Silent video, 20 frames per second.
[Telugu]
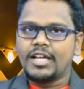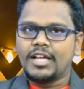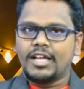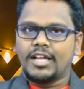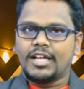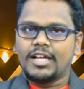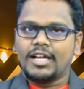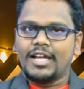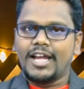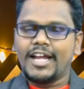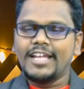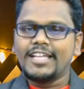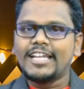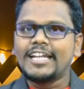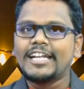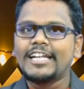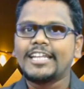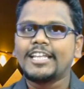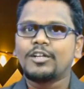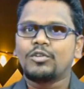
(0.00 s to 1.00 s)
ఆ
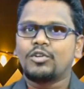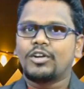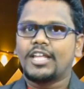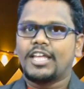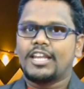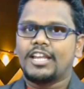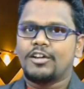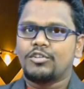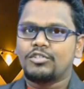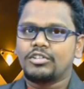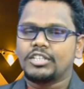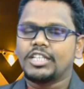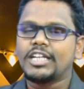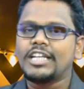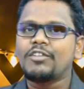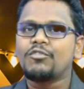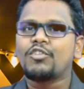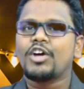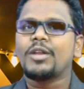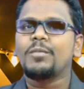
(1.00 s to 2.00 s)
ఎడిటింగ్ కూడా ఎలా
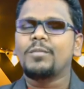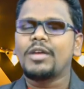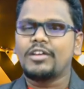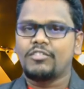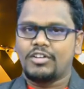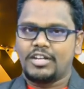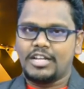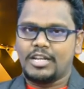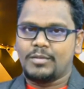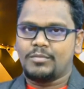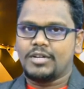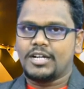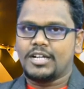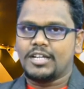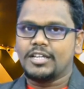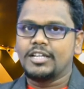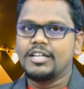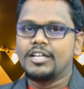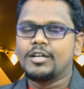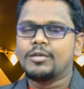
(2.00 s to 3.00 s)
ఉంటుందంటే వన్ బై వన్
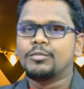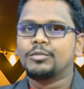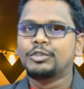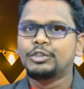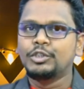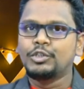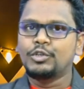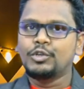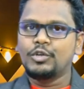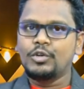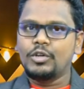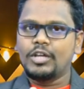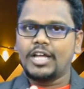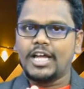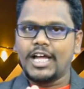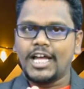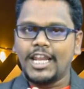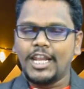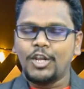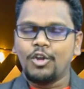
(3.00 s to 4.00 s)
అనమాట ముందు
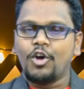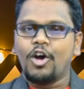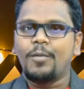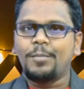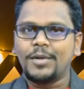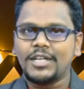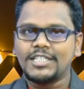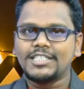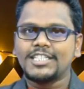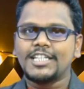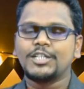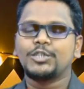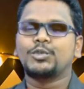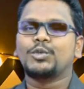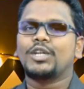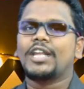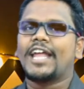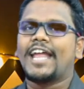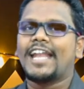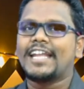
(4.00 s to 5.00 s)
ఆ లోపల
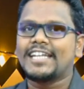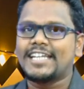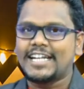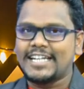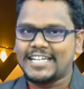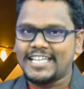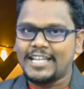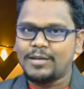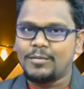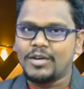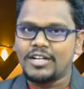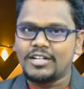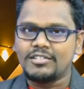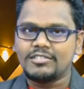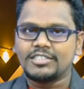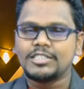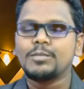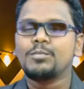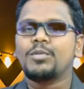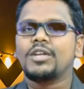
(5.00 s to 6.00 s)
జరుగుతున్న ఎంటర్టైన్మెంట్
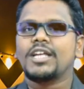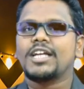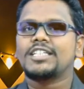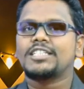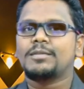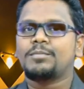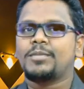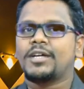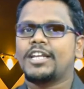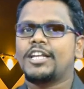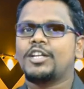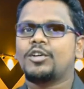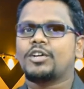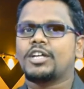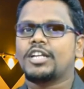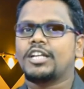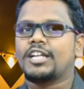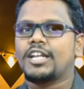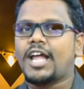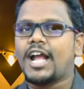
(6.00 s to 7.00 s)
సింపుల్గా చెప్పాలంటే
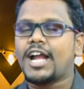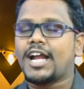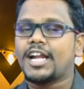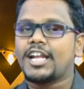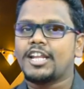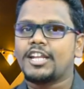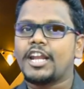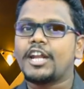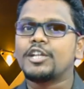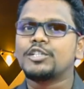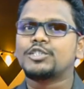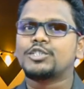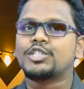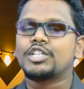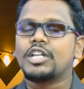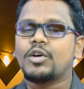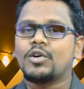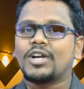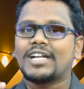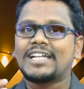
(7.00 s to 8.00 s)
ఒక అక్కడ
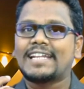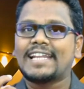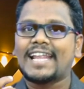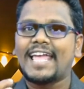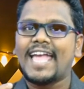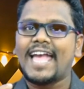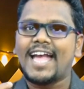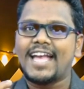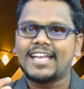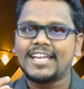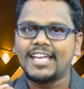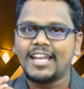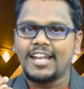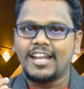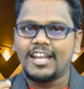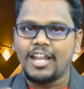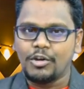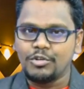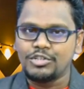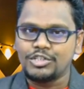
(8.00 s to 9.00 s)
నడుస్తున్న ఒక
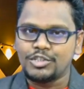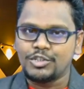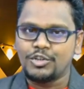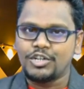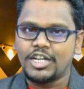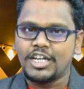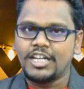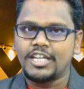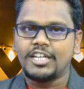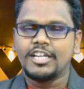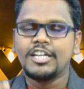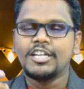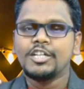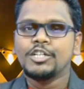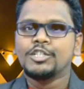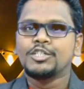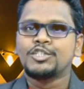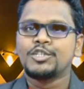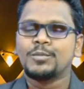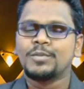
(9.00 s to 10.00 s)
ట్రయాంగిల్ లవ్ స్టోరీని
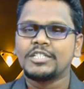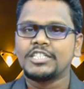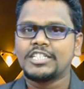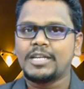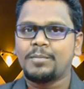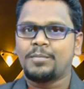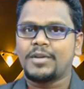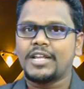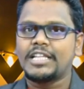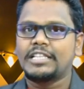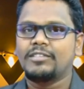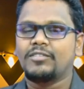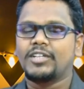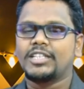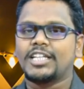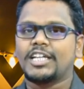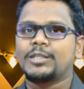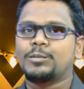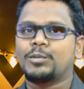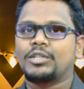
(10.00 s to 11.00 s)
చూపించే ప్రయత్నం
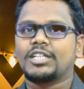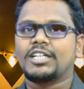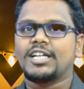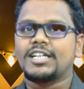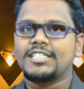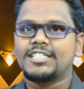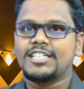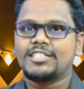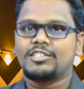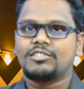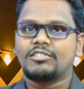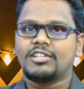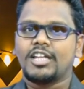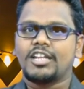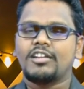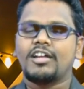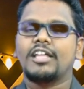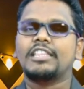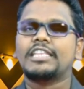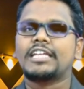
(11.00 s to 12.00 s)
అయితే అద్భుతంగా
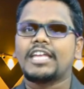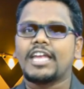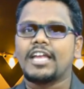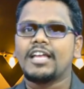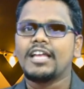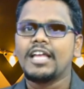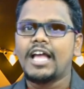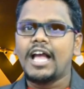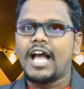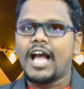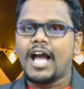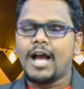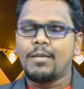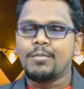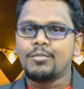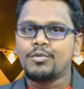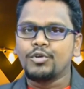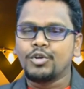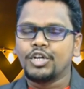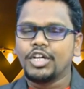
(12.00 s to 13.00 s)
చేస్తున్నారు అందుకే ఆ
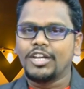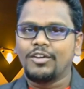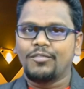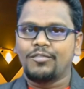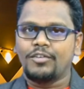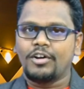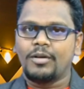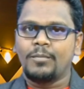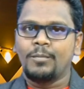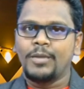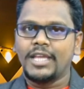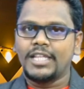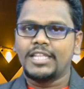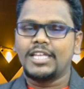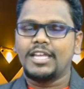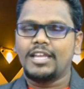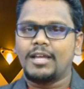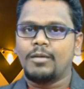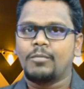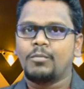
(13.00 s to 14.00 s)
ముగ్గురి ఫో
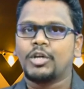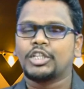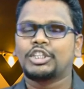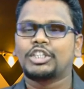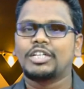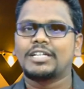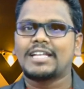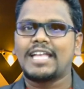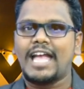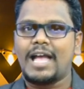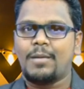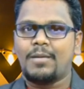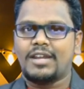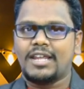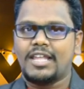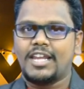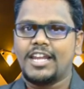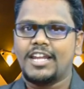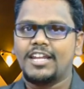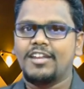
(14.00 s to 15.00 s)
మీదే మొత్తం
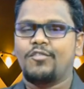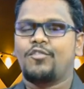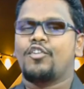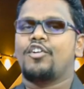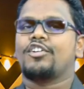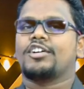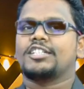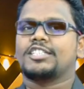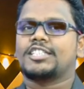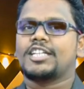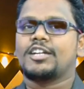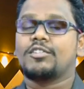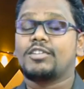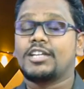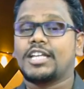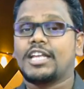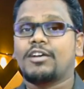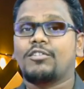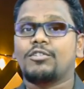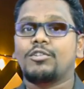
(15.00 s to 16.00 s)
కెమెరాలన్నీ ఫోకస్ చేయడం
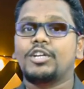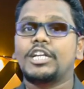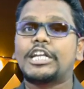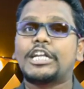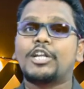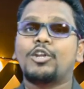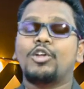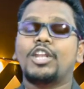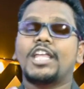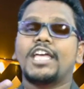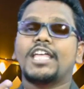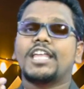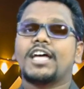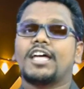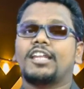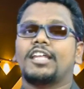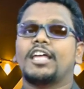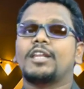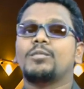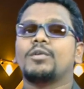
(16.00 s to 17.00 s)
ఇంకెవరు ఇంట్లో లేరా
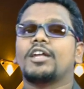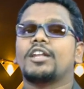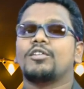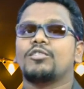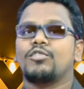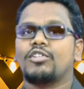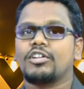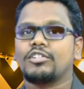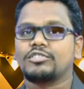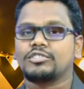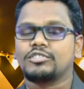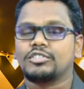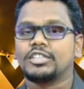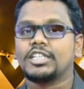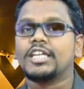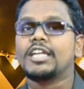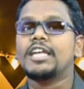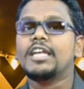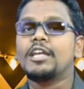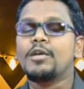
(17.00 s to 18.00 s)
అనే అనుమానం కూడా
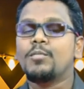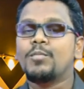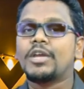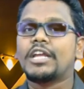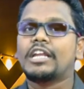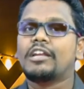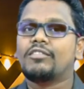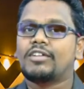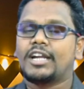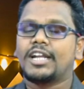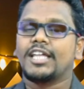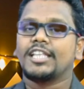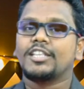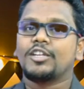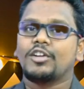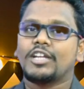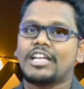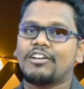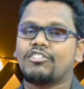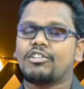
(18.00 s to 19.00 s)
వస్తుంది మిగిలిన
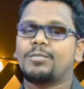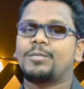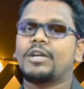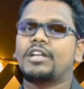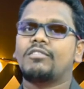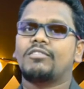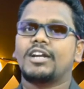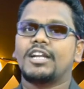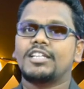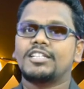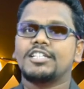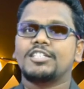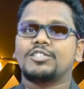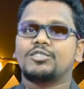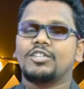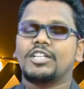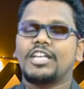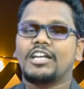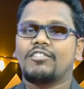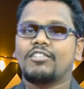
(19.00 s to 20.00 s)
వాళ్ళందరూ ఎవరి పనులు వాళ్ళు
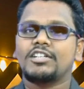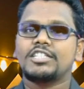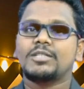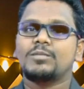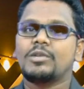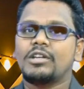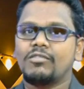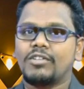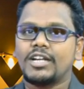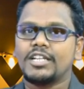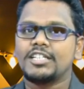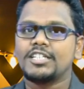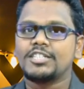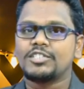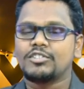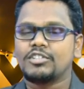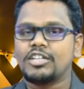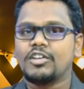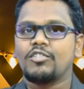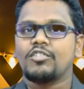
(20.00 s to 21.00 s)
చేసుకుని ఎవరి జిమ్లు వాళ్ళు
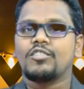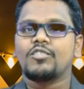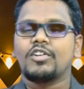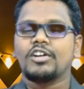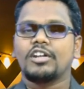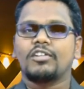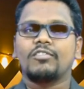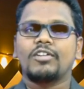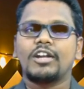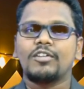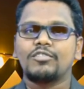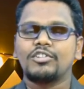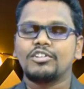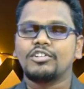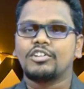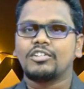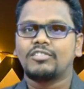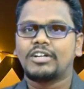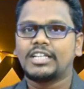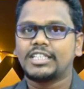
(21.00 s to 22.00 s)
చేసుకుని ఎవరి వంటలు వాళ్ళు
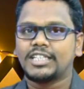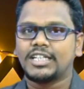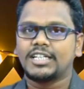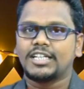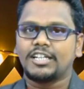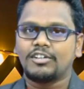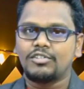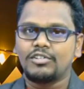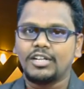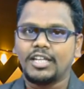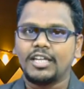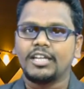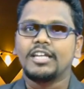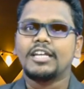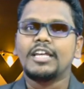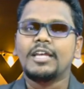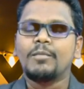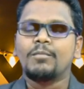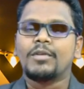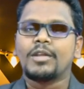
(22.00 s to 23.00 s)
వండుకొని వాళ్ళు తింటా ఉంటే
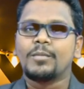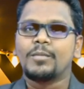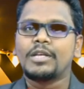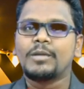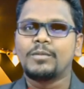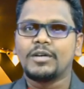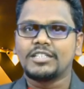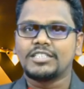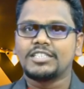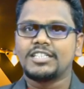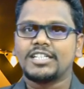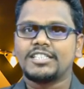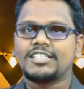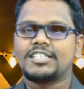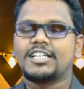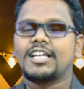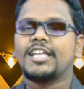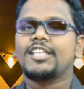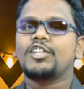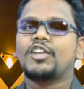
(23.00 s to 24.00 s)
మరి బిగ్ బాస్కి
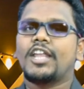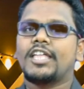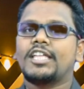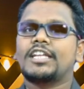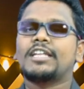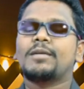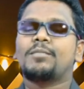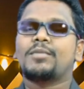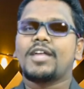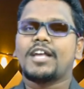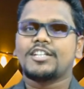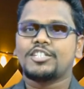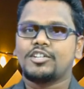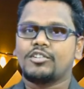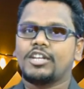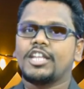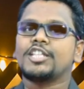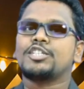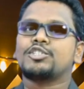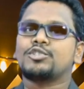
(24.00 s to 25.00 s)
నచ్చట్లేదు లేదంటే
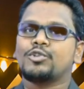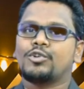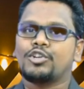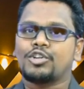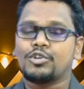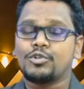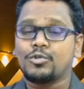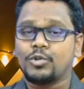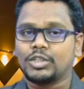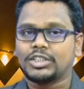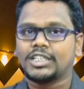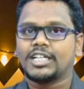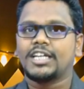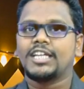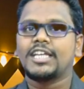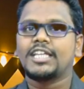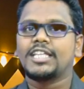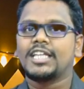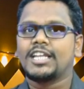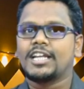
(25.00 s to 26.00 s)
ప్రేక్షకులు అది చూడరు
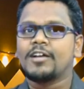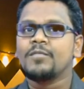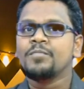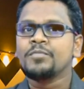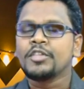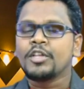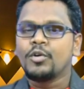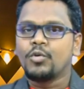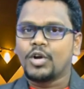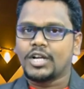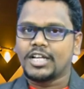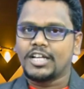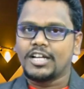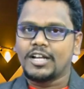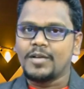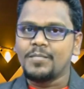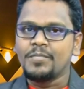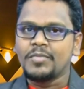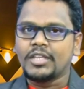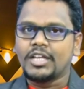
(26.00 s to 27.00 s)
కొత్తగా ఏదైనా ఒక
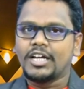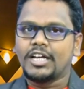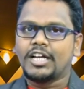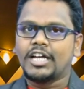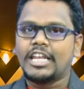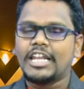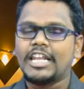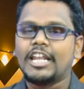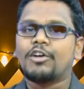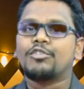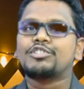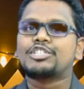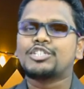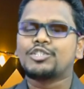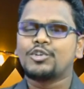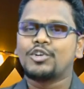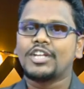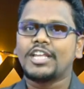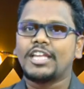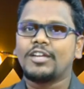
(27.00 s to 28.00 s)
లవ్
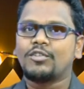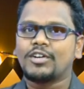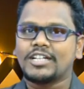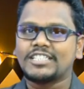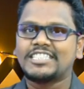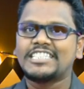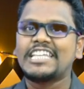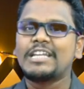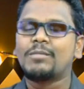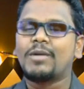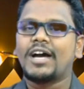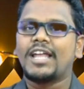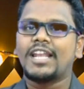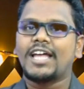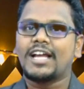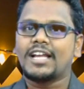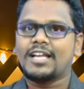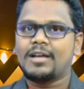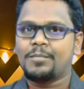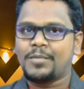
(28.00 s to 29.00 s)
స్టోరీ ఒక సినిమా లాగా